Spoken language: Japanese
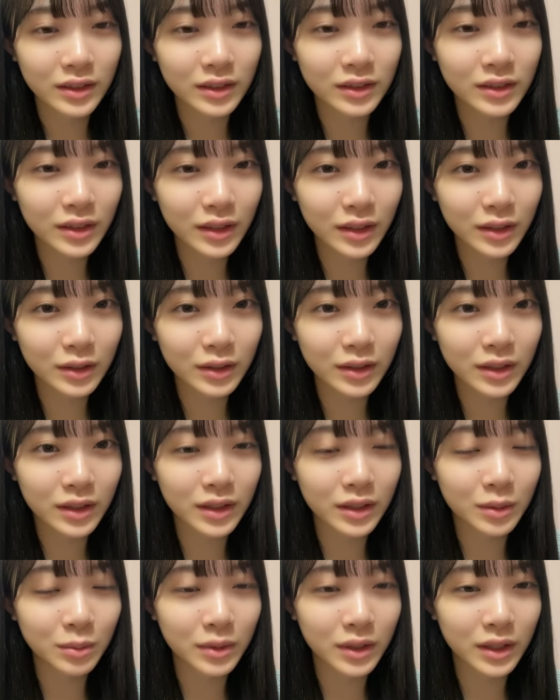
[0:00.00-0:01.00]
ぐいぐい
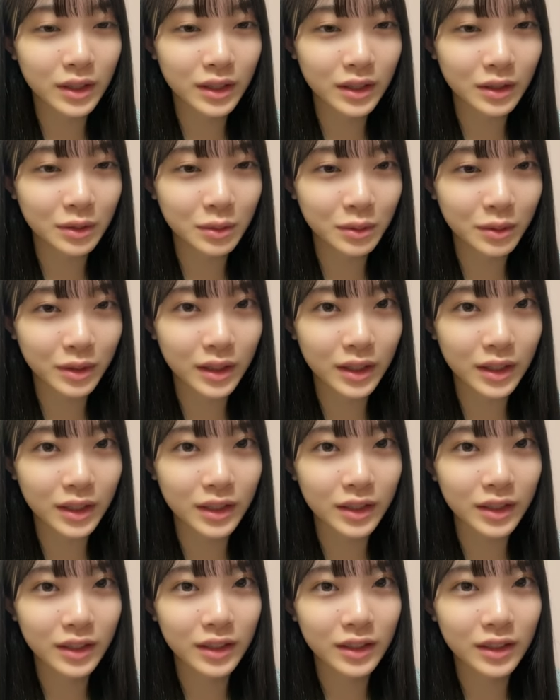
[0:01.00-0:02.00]
来てもらった方
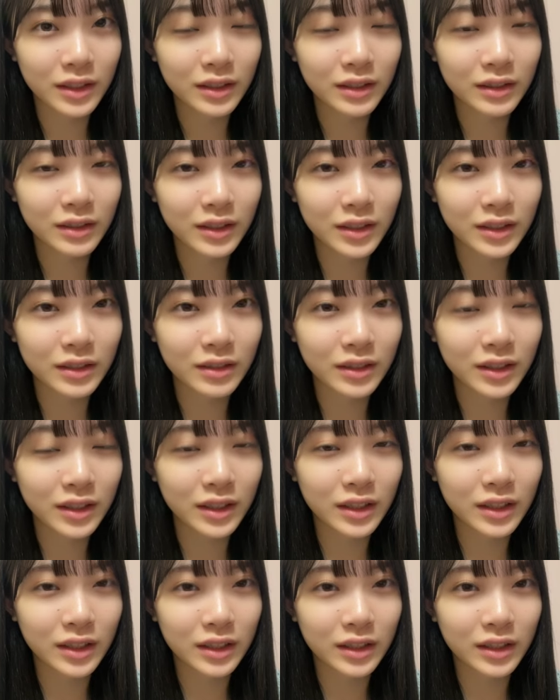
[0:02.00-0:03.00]
が私はな
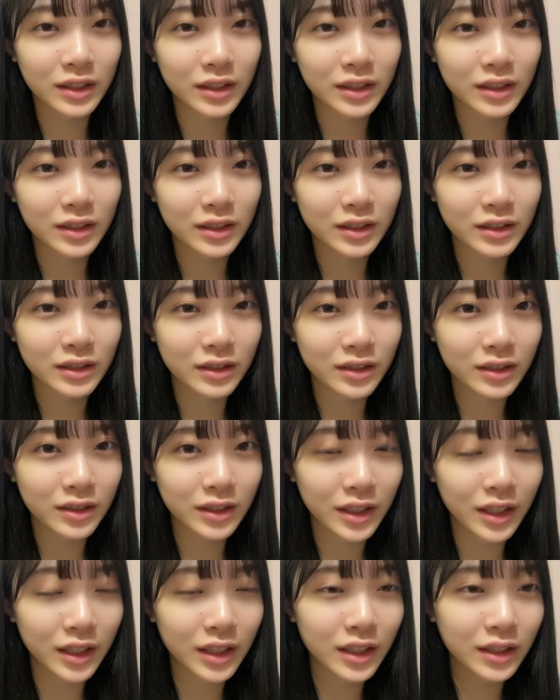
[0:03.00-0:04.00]
んか
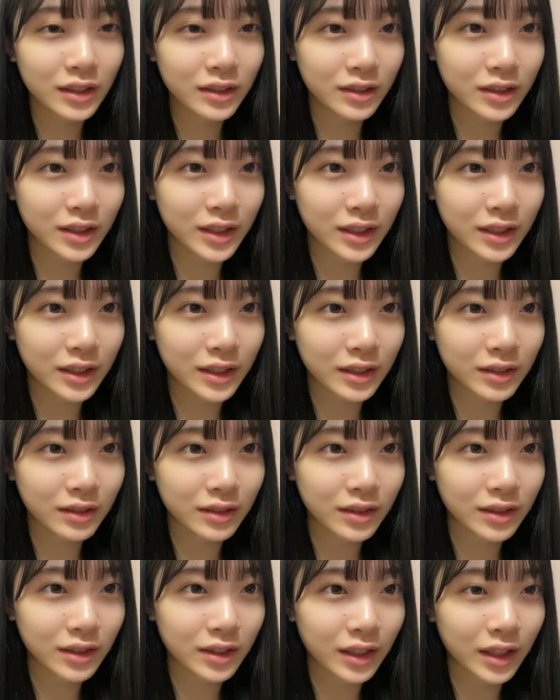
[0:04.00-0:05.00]
やりやすくて
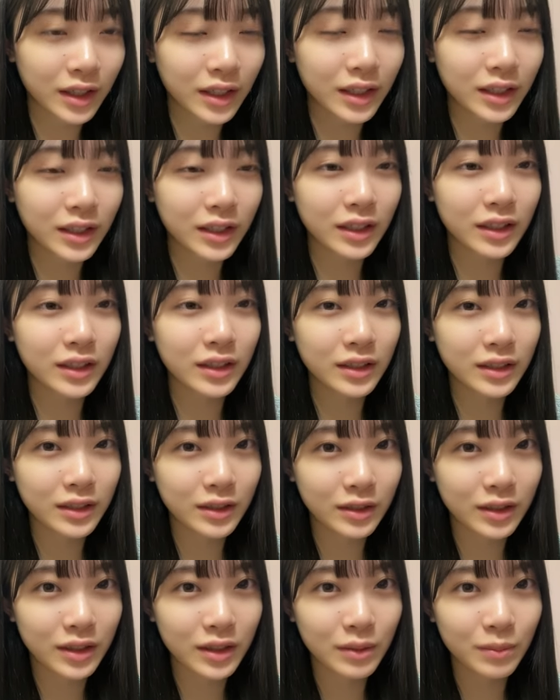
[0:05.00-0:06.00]
ありがたいんです
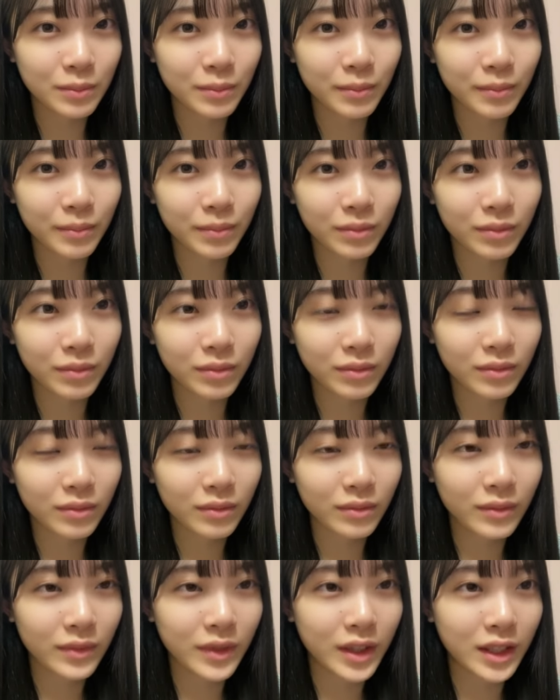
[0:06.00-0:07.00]
よね
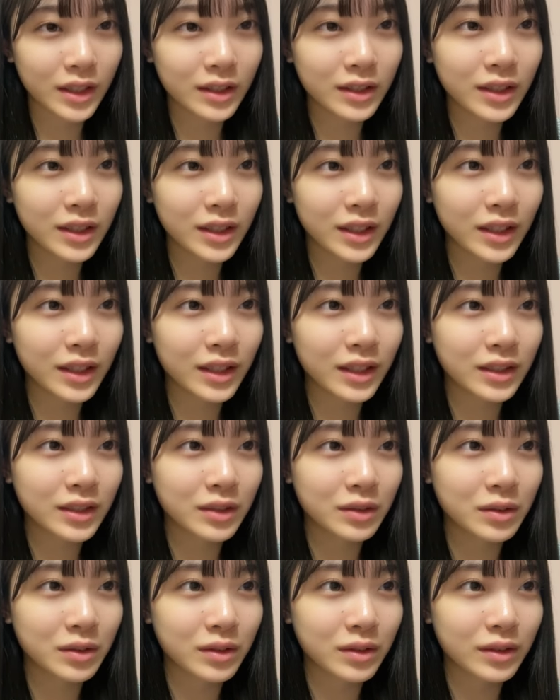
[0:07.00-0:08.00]
逆になんか
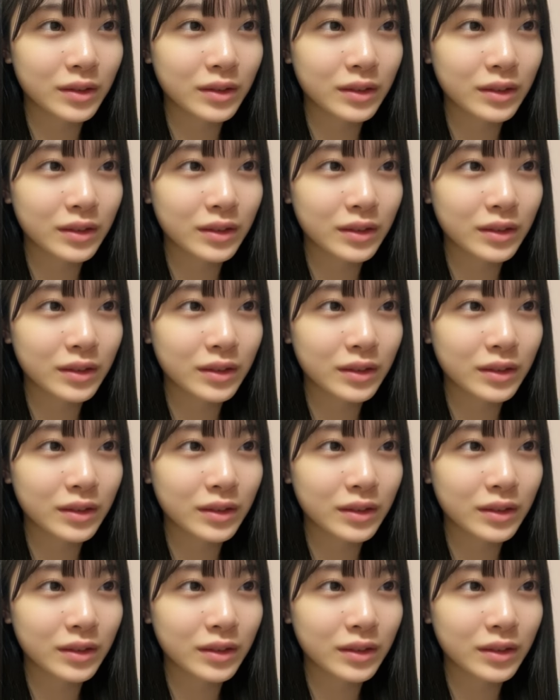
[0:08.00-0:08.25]
その